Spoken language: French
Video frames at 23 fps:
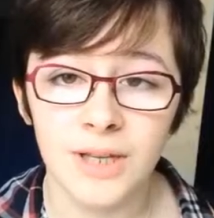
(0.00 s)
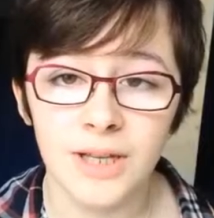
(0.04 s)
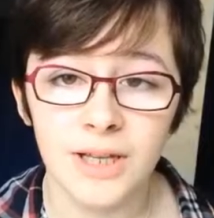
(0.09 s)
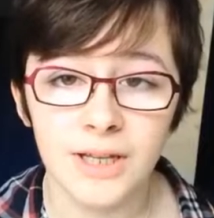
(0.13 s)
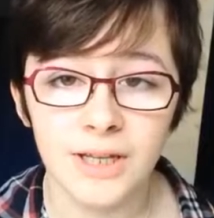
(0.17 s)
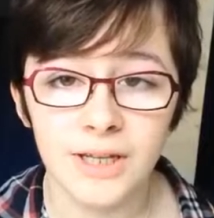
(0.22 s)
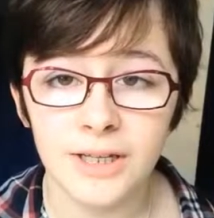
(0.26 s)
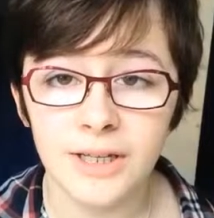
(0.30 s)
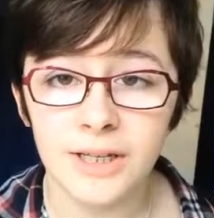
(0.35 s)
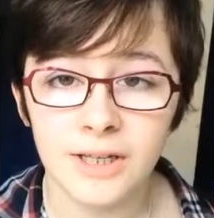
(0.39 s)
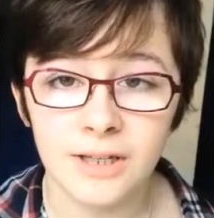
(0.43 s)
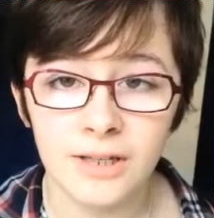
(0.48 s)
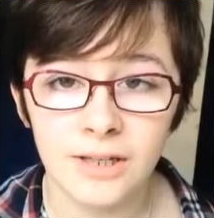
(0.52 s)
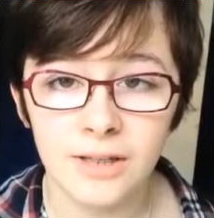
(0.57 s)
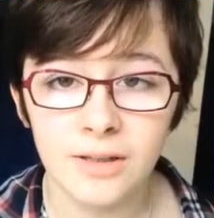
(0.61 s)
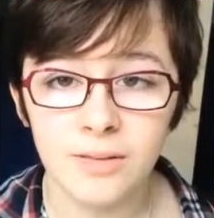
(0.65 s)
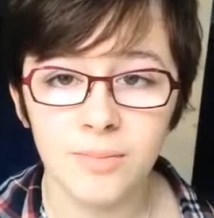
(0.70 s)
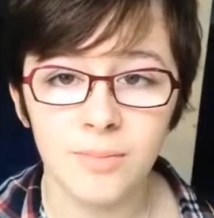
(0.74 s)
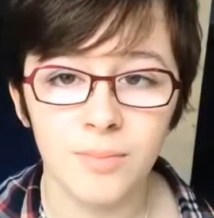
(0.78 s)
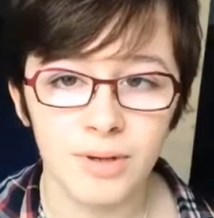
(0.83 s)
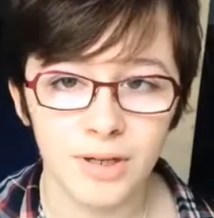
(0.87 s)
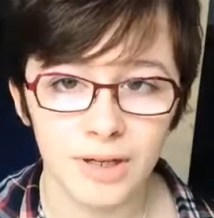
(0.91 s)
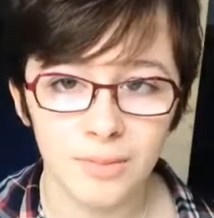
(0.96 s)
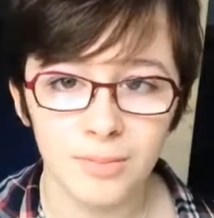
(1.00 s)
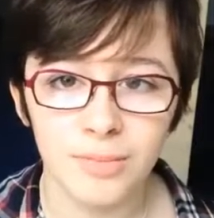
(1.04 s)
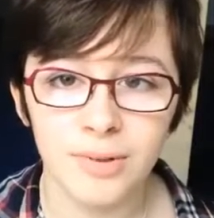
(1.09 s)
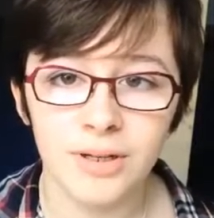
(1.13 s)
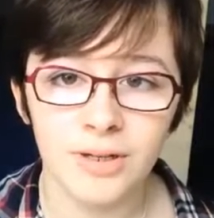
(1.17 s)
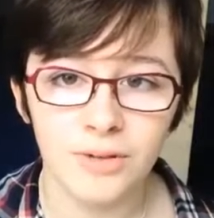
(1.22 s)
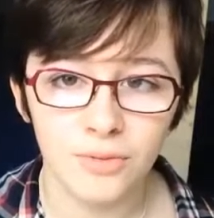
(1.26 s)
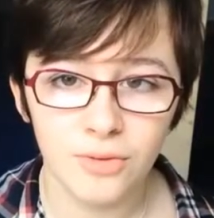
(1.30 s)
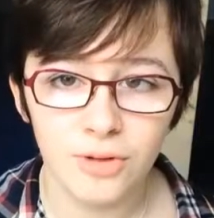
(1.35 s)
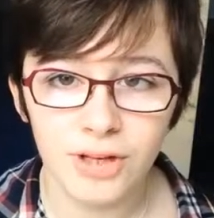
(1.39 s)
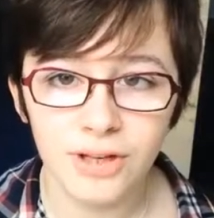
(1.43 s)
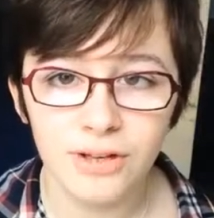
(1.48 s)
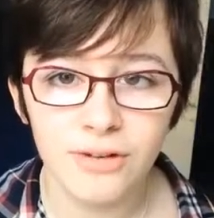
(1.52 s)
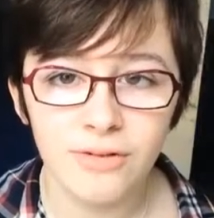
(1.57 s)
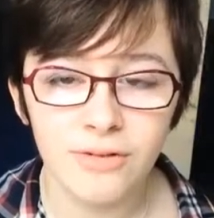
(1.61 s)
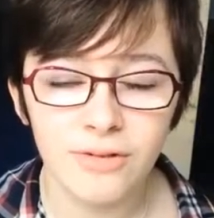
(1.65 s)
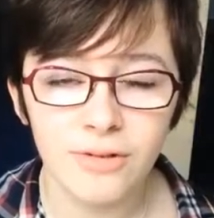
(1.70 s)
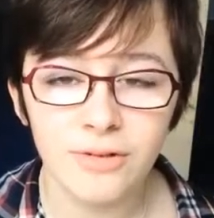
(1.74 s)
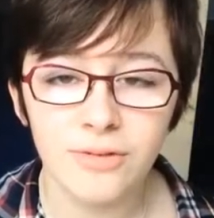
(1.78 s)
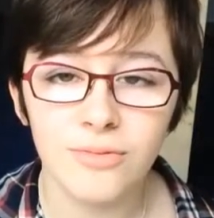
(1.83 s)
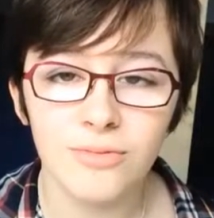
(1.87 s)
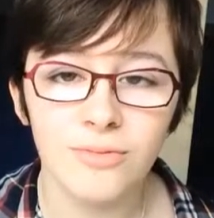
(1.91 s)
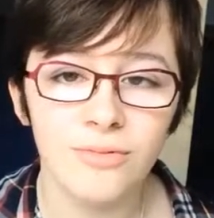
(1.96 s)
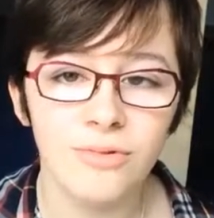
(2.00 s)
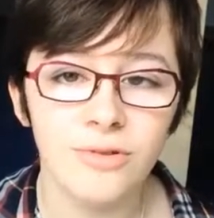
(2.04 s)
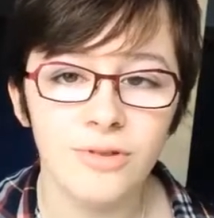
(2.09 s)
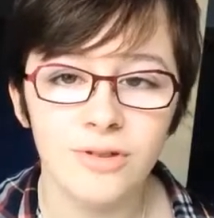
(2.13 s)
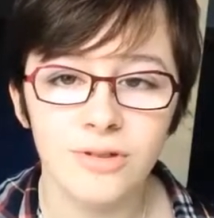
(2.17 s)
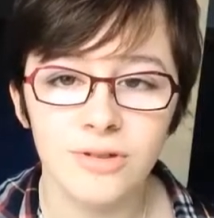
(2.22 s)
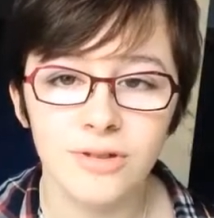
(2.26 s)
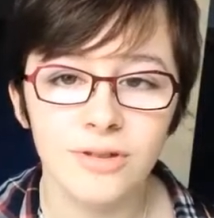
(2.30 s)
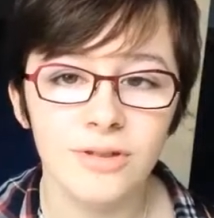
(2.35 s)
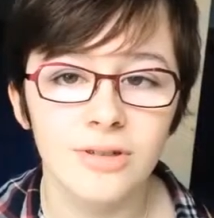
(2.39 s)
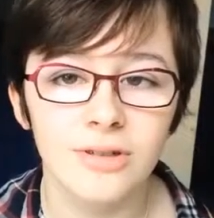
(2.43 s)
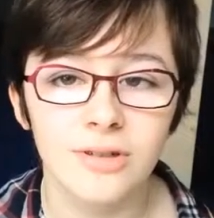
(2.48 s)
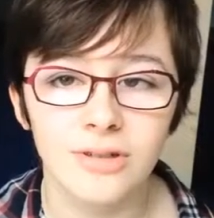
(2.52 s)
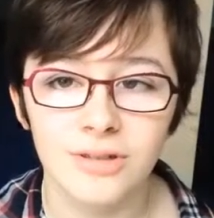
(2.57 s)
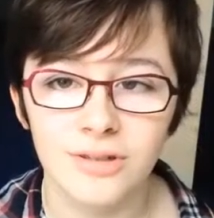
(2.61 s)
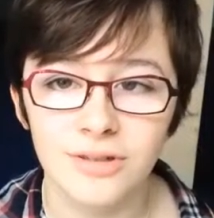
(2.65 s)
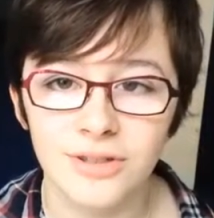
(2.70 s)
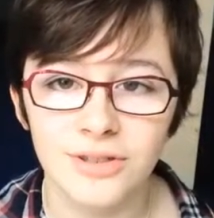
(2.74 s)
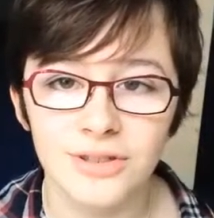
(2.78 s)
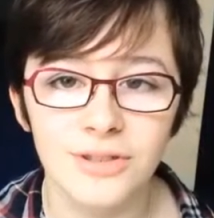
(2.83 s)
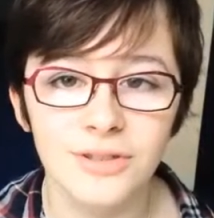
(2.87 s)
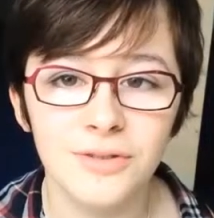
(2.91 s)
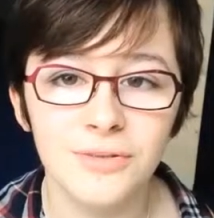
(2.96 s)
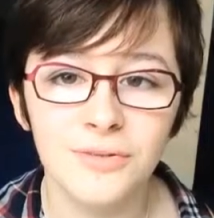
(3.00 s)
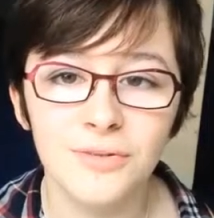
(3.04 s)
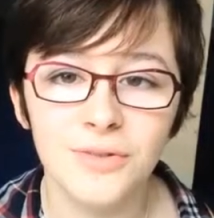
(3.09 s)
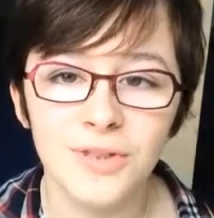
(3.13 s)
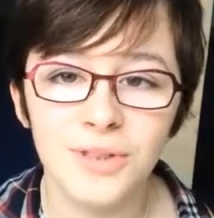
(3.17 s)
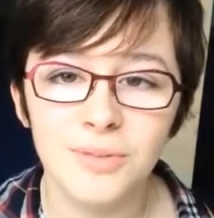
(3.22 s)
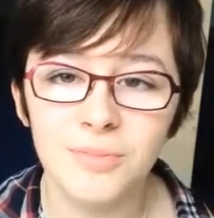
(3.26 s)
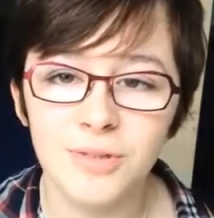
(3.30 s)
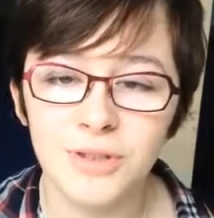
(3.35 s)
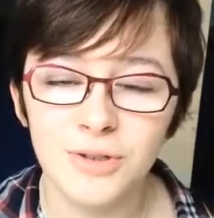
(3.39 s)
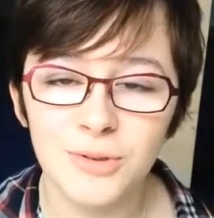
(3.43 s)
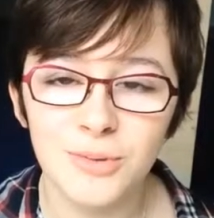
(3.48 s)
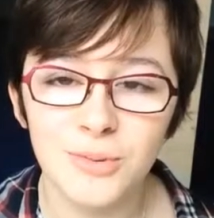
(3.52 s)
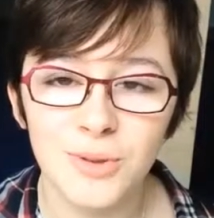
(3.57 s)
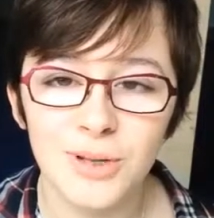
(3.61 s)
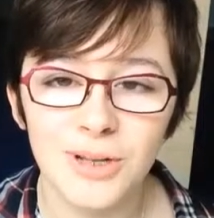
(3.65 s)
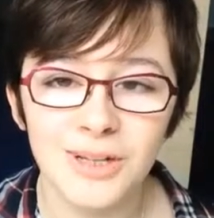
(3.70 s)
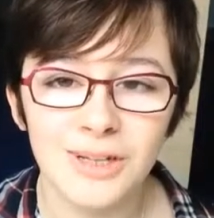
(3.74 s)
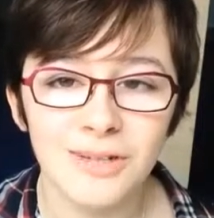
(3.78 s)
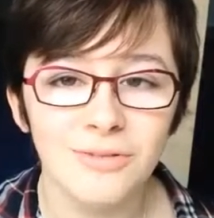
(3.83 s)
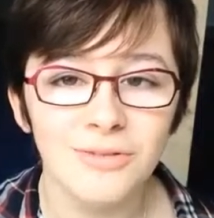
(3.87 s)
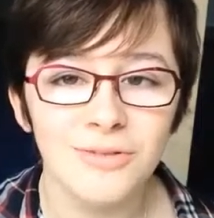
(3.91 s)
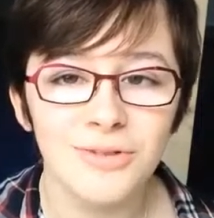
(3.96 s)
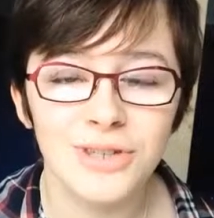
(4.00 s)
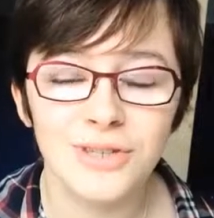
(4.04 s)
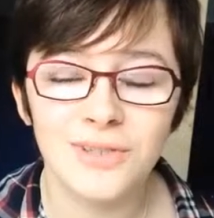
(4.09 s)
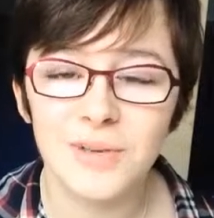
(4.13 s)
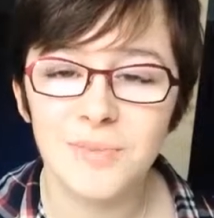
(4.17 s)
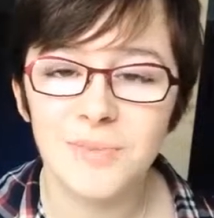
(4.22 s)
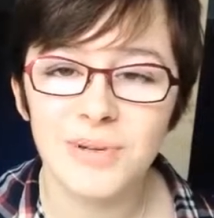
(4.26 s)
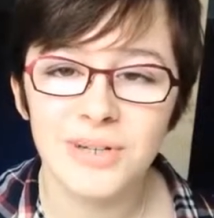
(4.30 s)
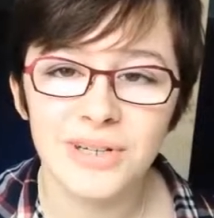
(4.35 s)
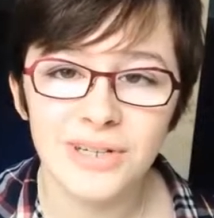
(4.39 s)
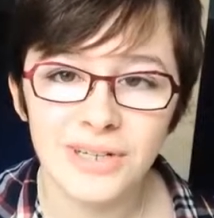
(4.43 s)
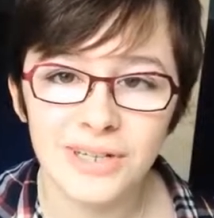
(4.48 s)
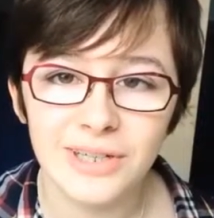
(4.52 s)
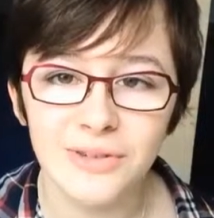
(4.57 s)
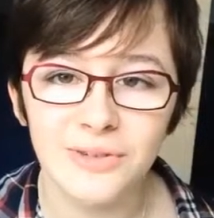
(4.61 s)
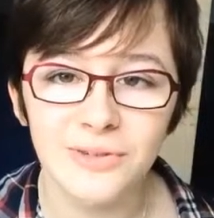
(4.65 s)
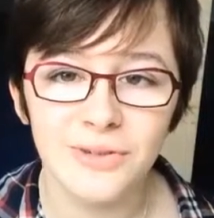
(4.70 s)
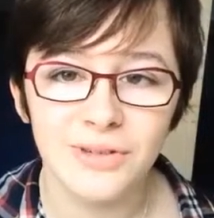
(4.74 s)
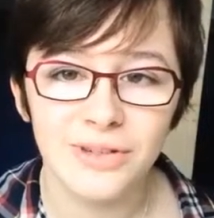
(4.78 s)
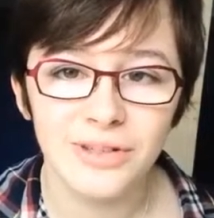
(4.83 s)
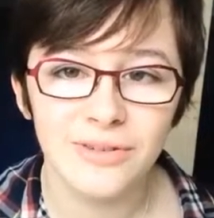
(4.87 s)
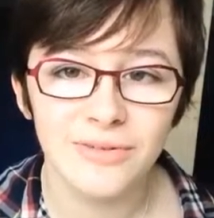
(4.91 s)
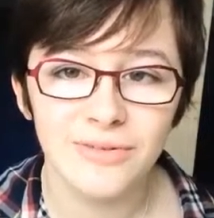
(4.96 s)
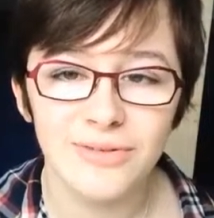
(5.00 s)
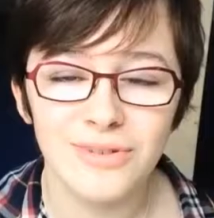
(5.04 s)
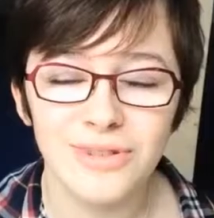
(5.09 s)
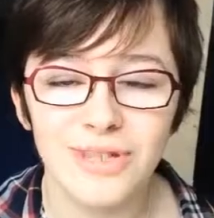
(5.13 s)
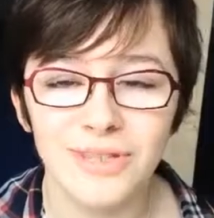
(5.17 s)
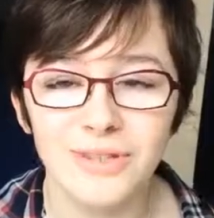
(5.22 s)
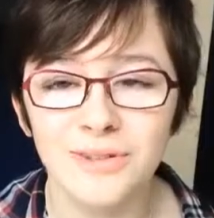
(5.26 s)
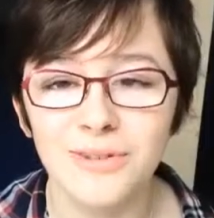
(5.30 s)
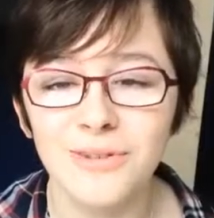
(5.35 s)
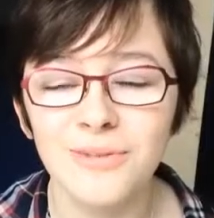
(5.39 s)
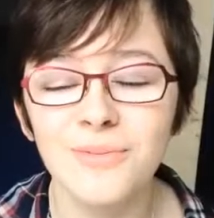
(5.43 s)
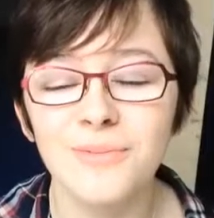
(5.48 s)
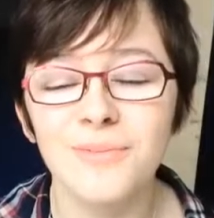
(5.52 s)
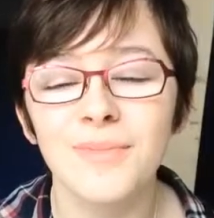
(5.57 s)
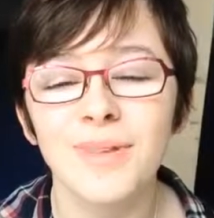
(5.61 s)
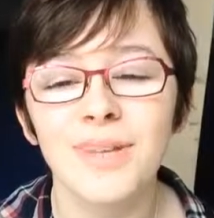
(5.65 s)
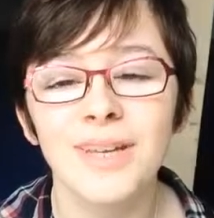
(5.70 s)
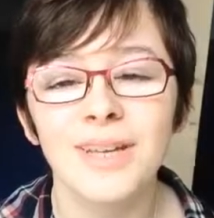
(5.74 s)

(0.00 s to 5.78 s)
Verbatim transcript: Bailey a écrit plein plein d'autres livres, donc si vous aimez celui-là, vous avez plein de lectures qui vous attendent.